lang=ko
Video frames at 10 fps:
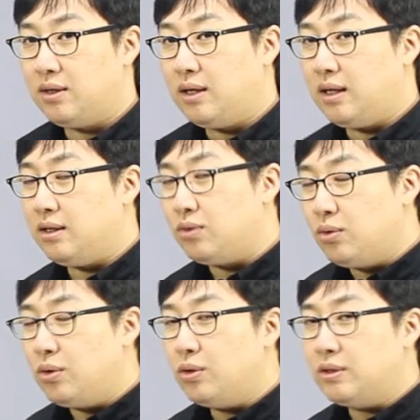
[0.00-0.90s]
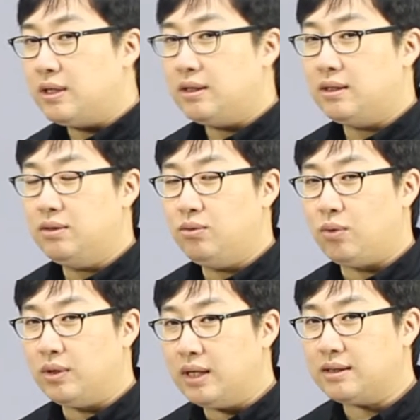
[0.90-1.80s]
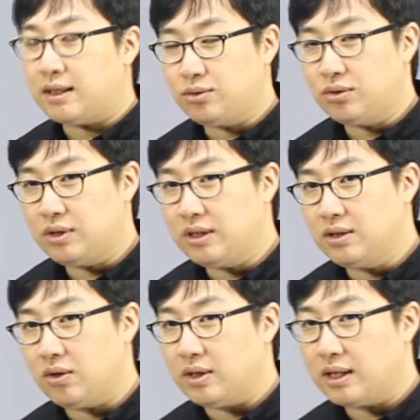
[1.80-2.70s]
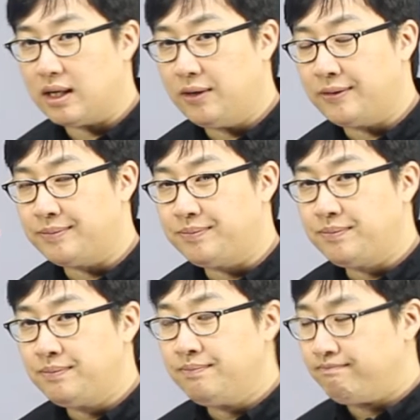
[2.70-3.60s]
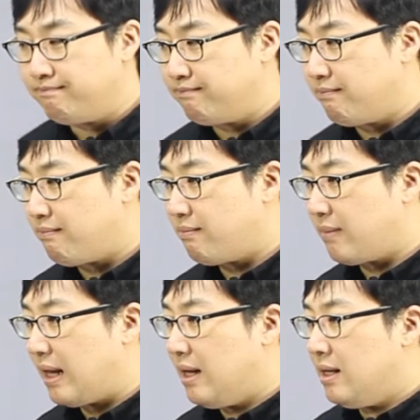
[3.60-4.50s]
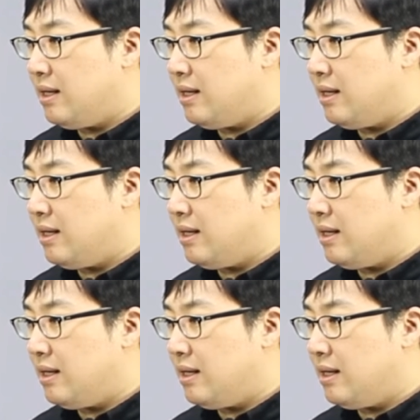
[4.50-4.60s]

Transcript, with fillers: 그러나 이 소유 형용사들은 워낙 자주 쓰이는 거니까요 음,